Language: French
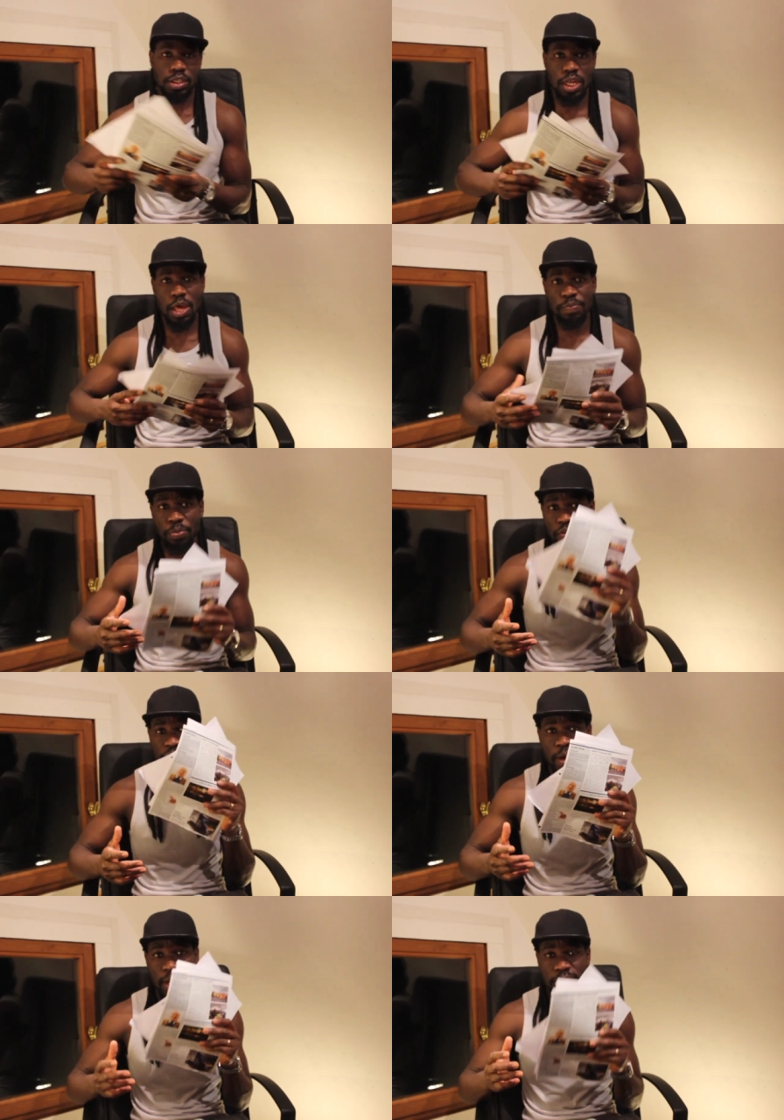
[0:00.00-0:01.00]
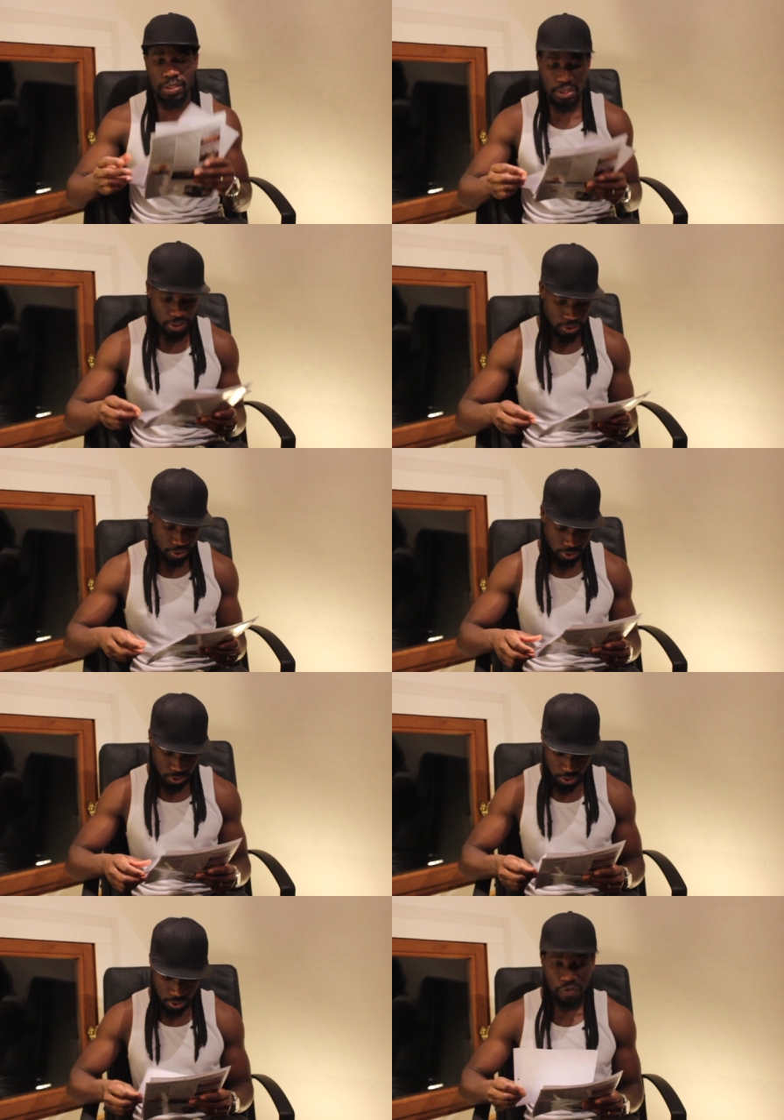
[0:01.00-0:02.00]
J'ai la preuve par ici.
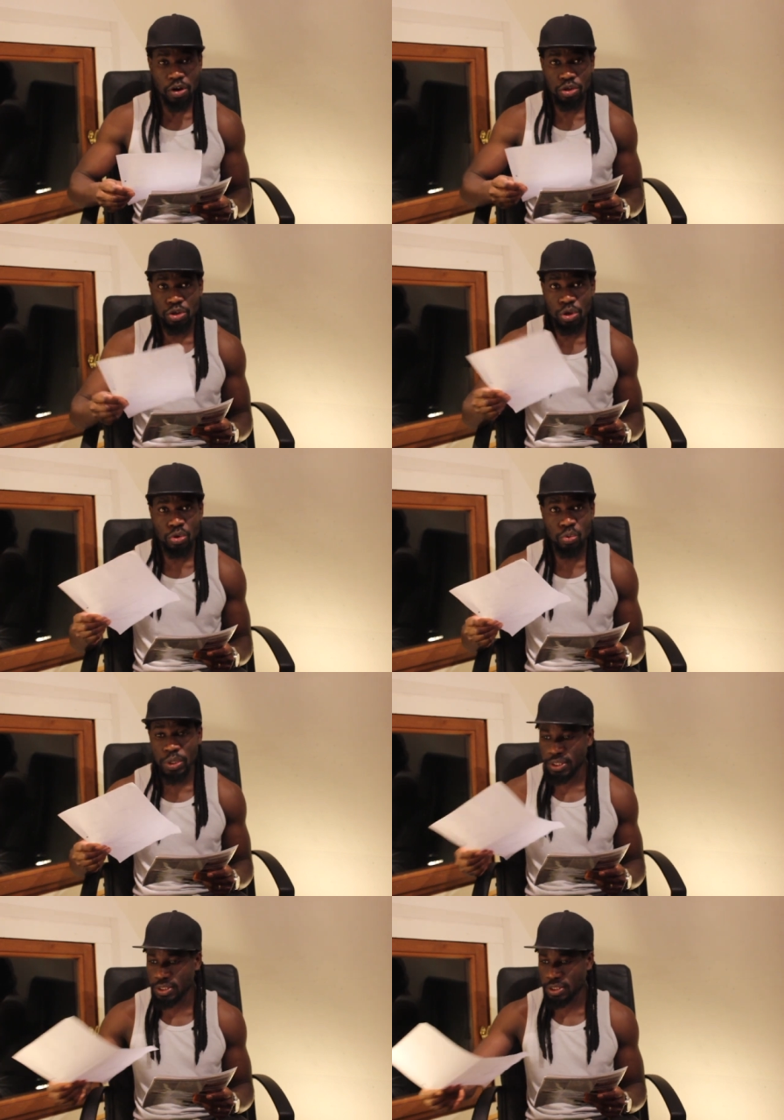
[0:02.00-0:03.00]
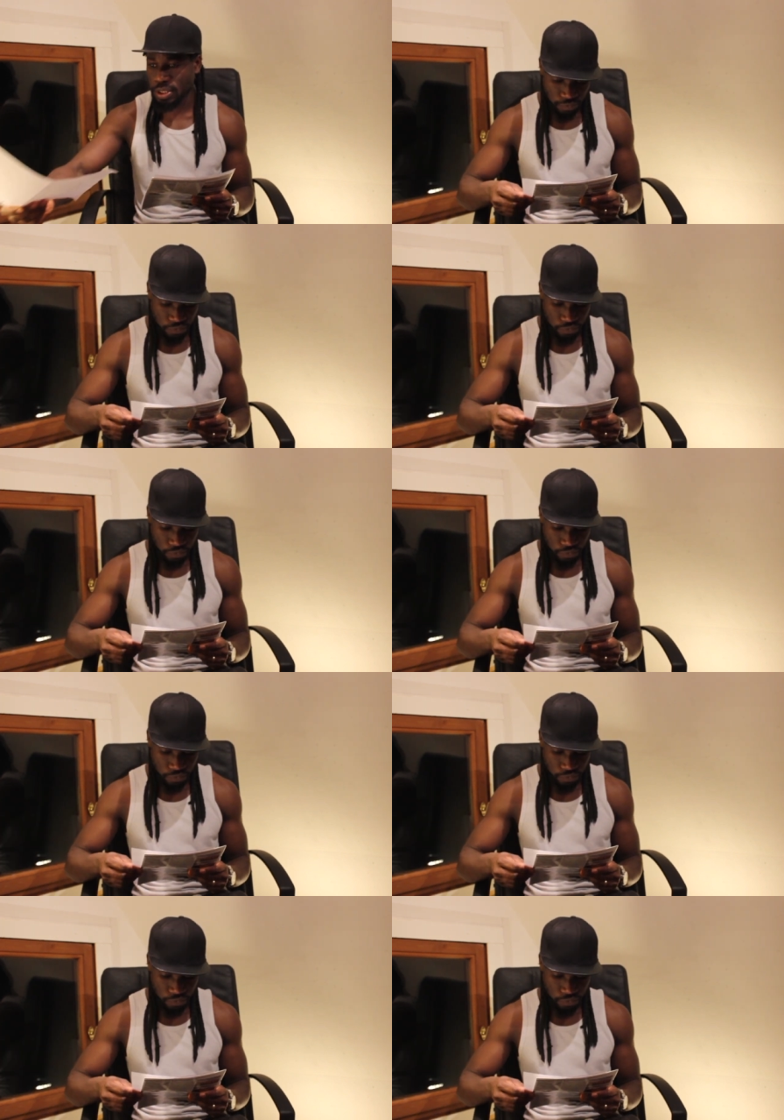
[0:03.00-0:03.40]
Vol de cuisses,